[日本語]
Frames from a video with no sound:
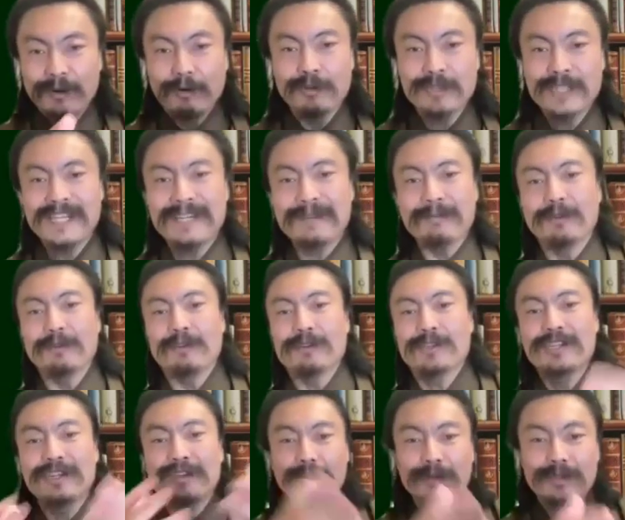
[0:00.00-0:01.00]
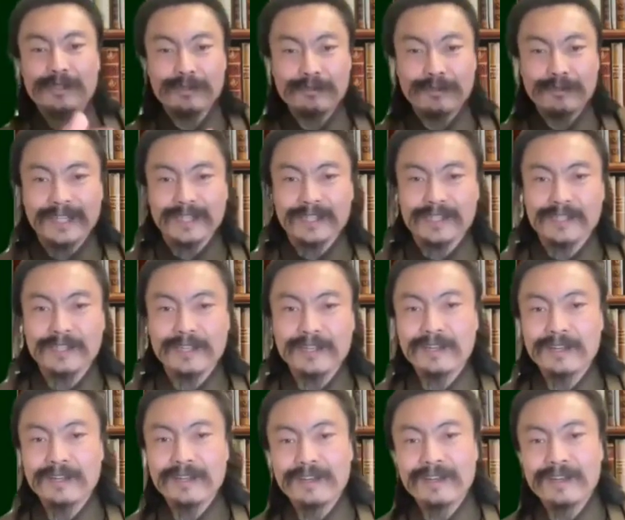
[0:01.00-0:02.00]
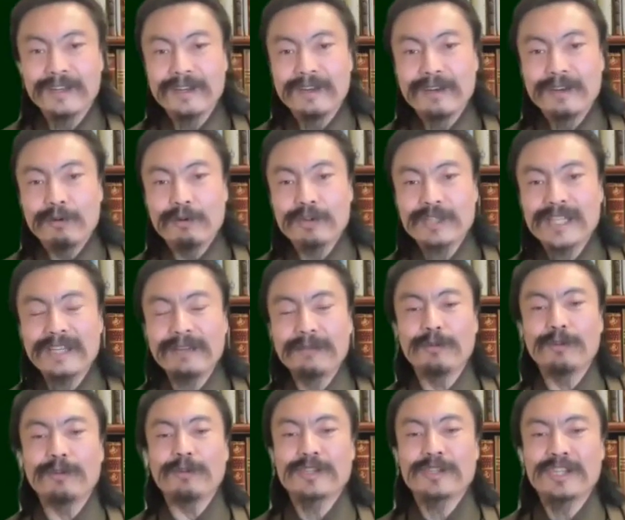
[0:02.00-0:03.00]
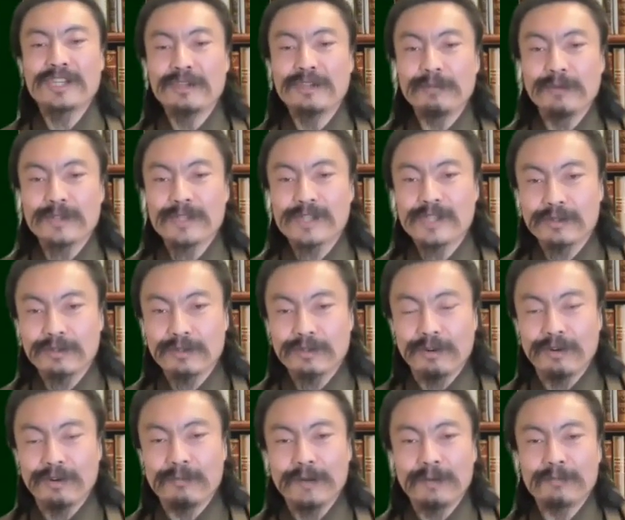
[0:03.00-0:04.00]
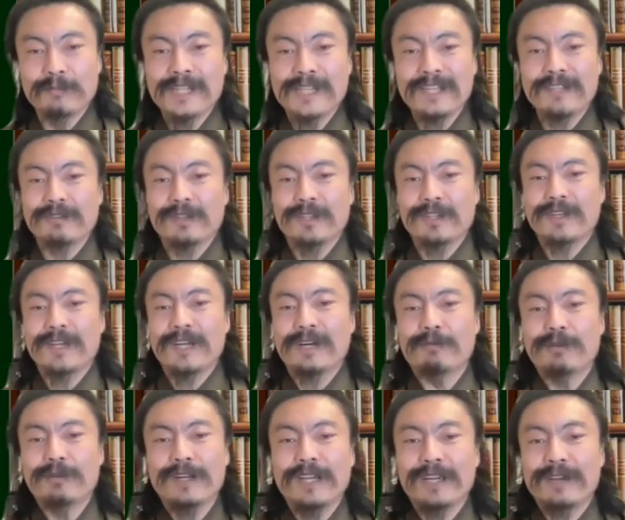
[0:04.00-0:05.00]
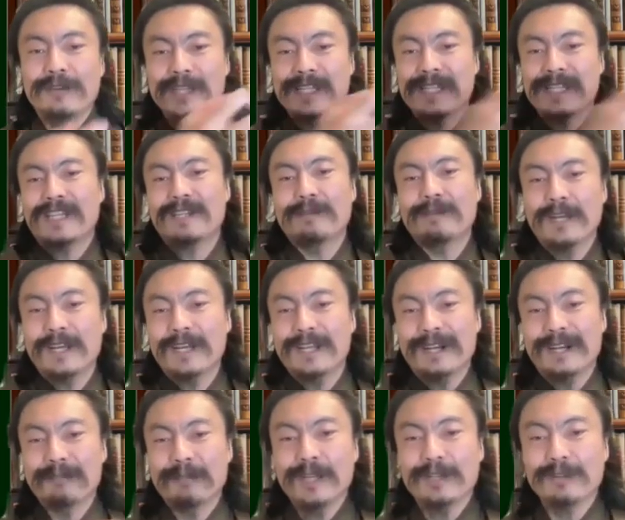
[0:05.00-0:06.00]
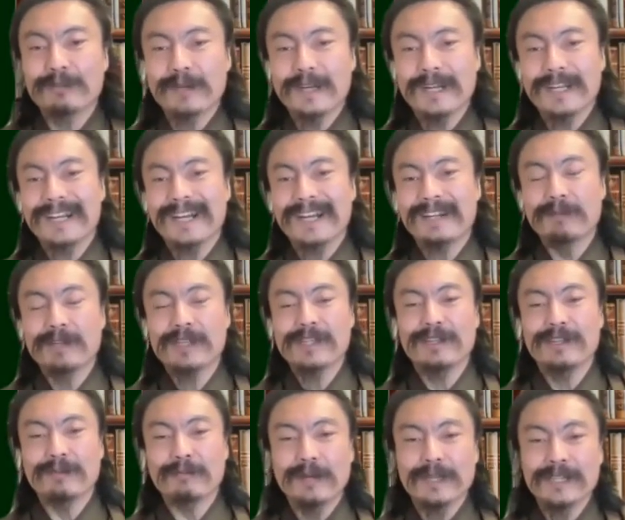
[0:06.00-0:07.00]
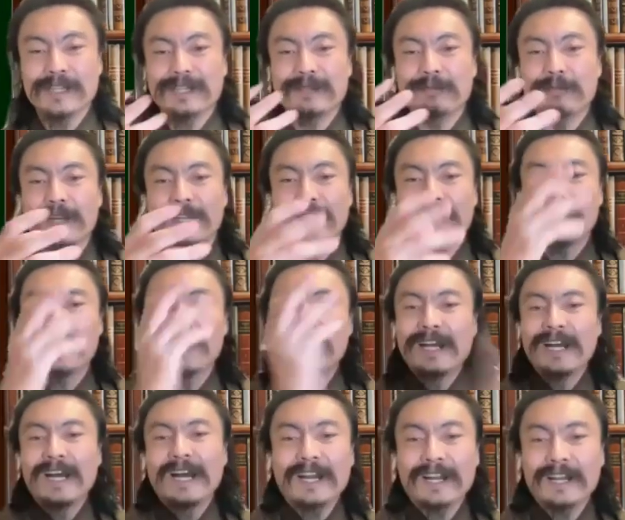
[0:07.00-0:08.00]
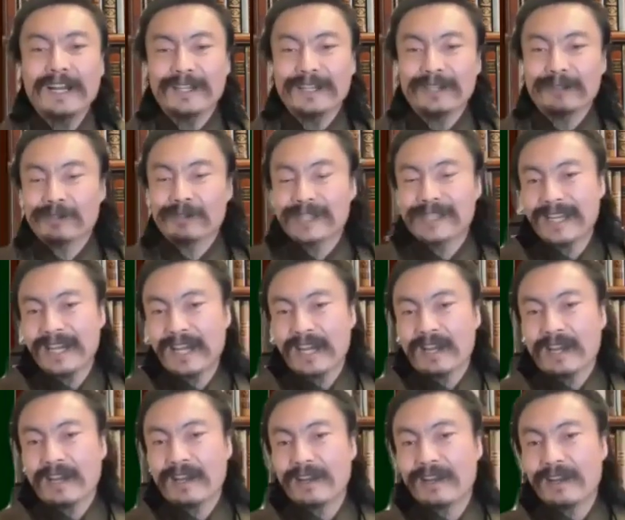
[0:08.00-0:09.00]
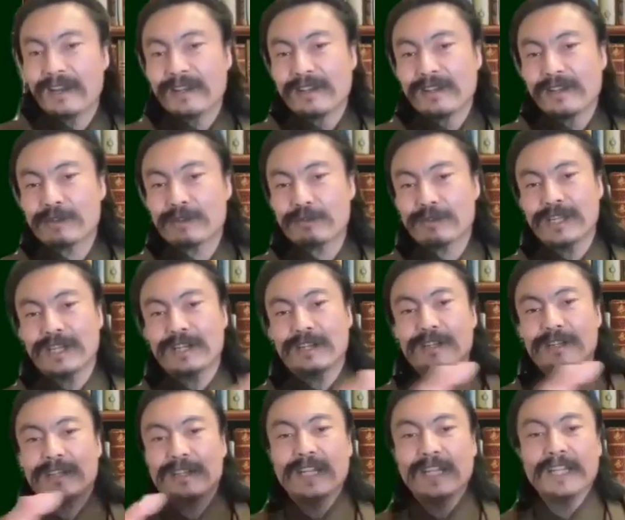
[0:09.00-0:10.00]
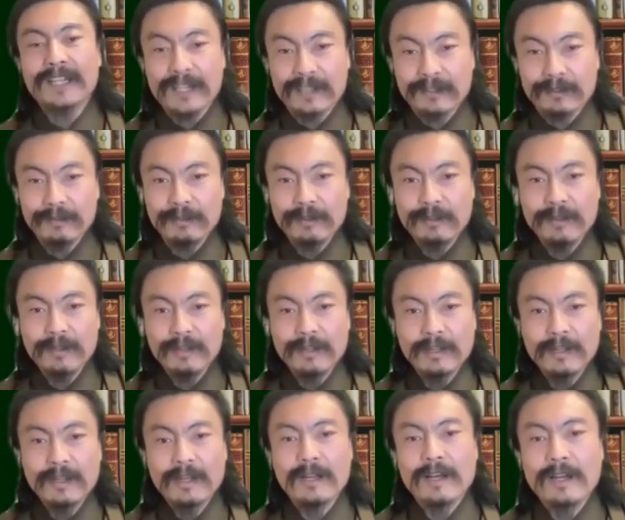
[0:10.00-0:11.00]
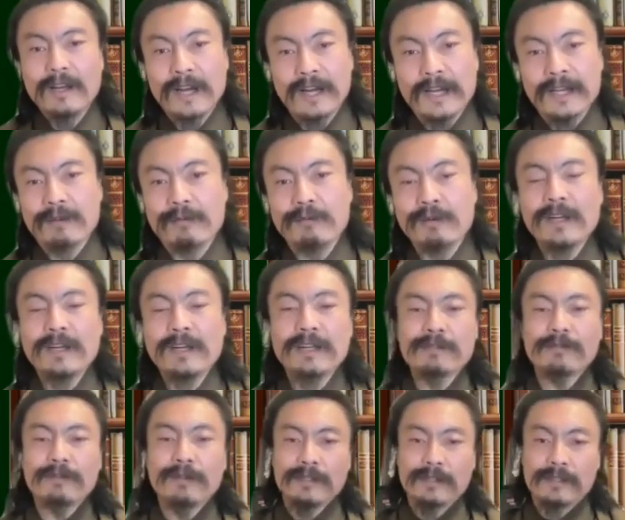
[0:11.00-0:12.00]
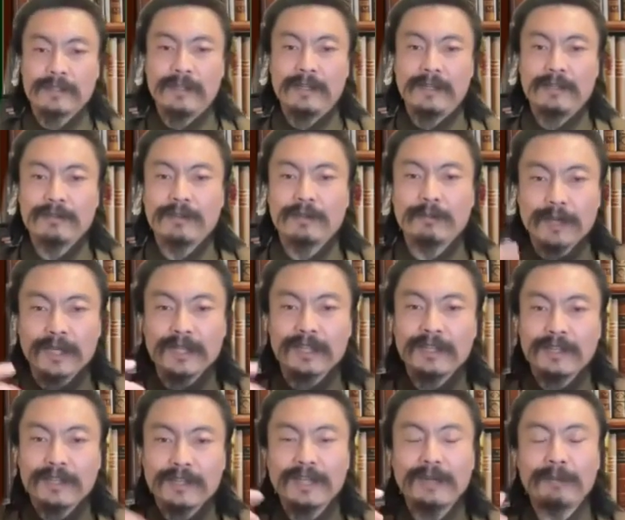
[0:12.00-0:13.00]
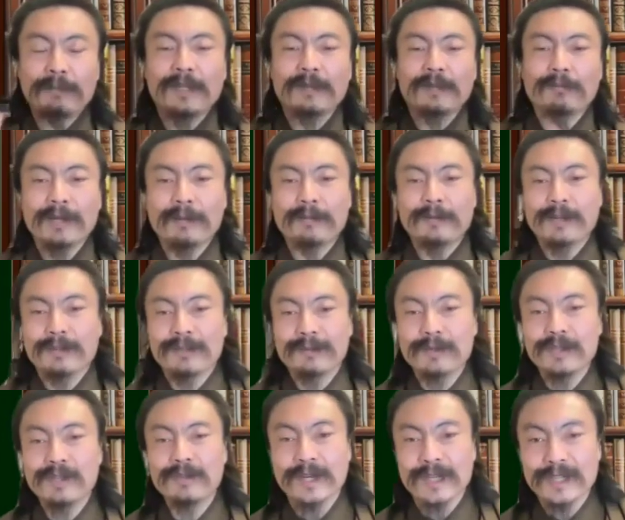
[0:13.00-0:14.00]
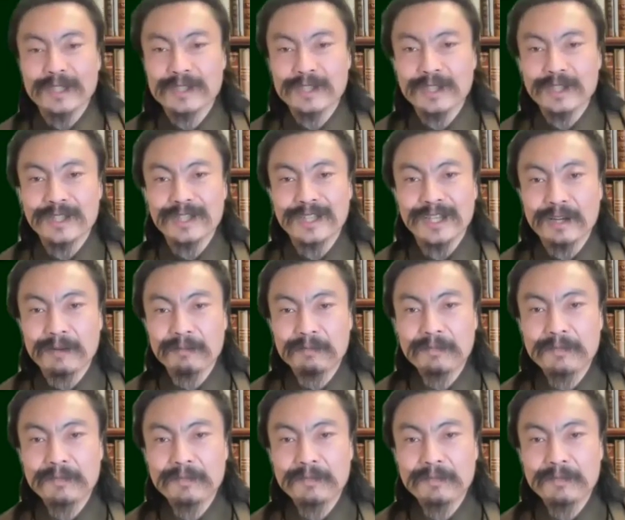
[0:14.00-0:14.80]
欲しいものを注文するわけです。欲しいものを注文すると、まあ、店によってはお金は先払いか、まあ、後払いかありますけど、まあ、先払いで払ったとして、で、そしたら出てくる。はい、これがレストランですね。で、まあ、食べても食べなくてもいいわけです、出てきたら。